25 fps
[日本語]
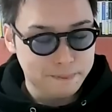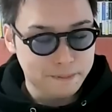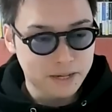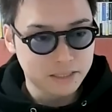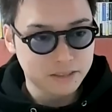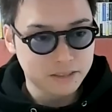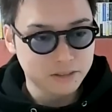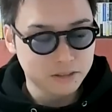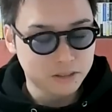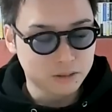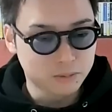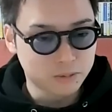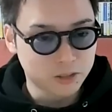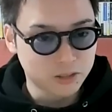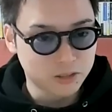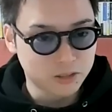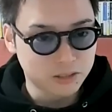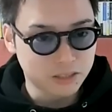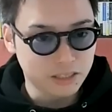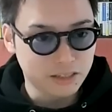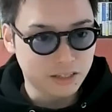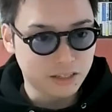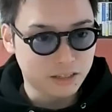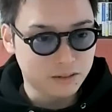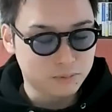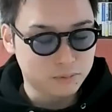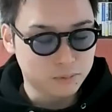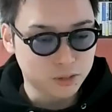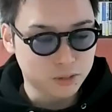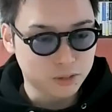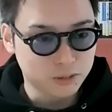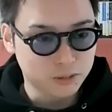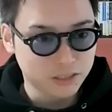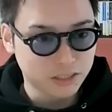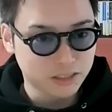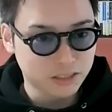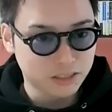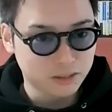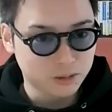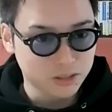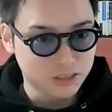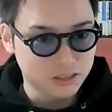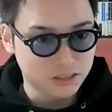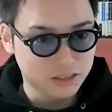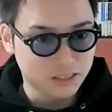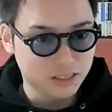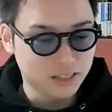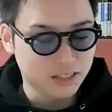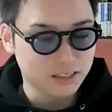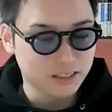まあニュースも多すぎて、僕も全然追
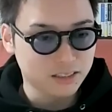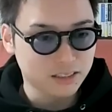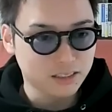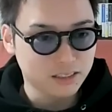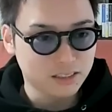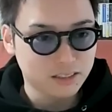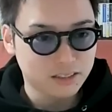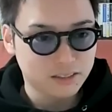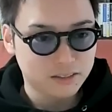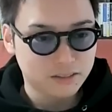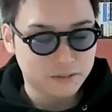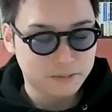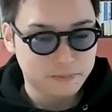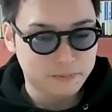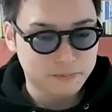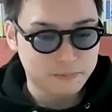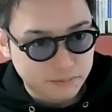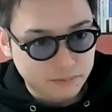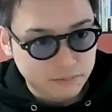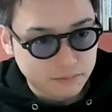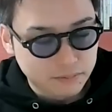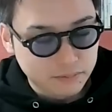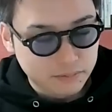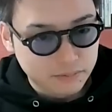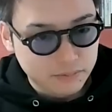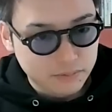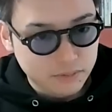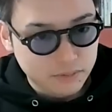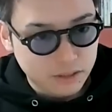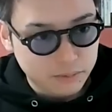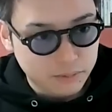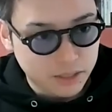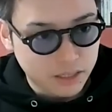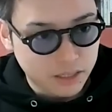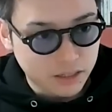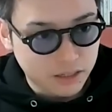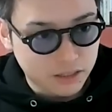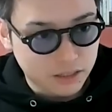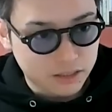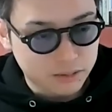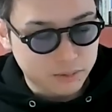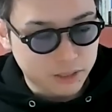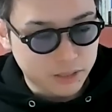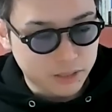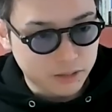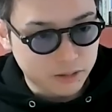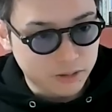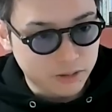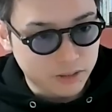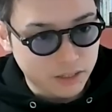いついてないんで。まあだからし
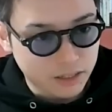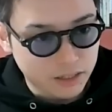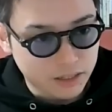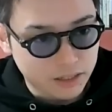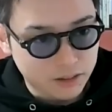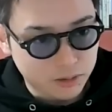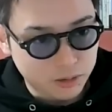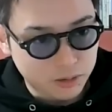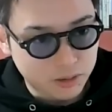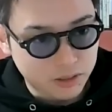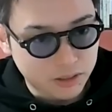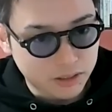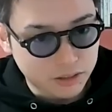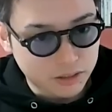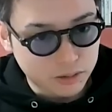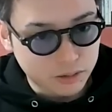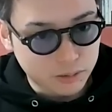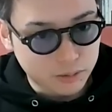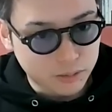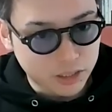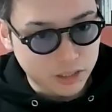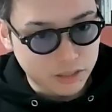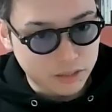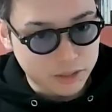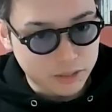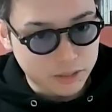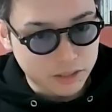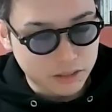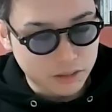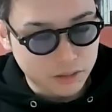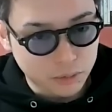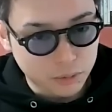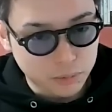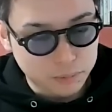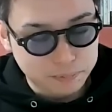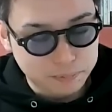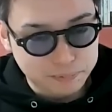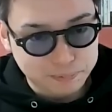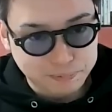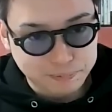ばらくはね、やろうかなと思ってますけど。